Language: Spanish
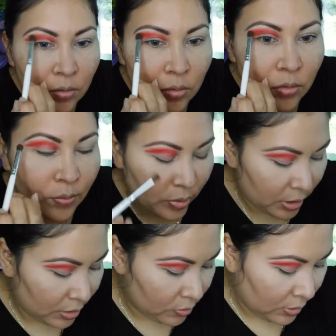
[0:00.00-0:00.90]
un
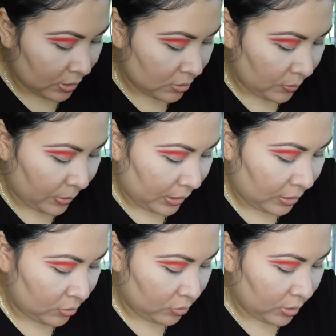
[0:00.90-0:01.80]
poquito esto para que
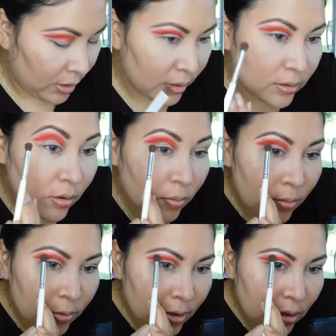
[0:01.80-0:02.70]
no nos quede así como
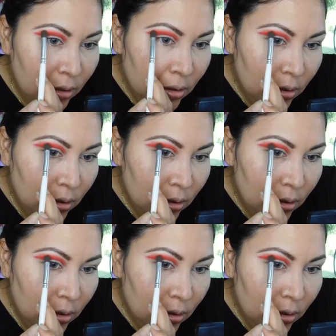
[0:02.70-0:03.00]
muy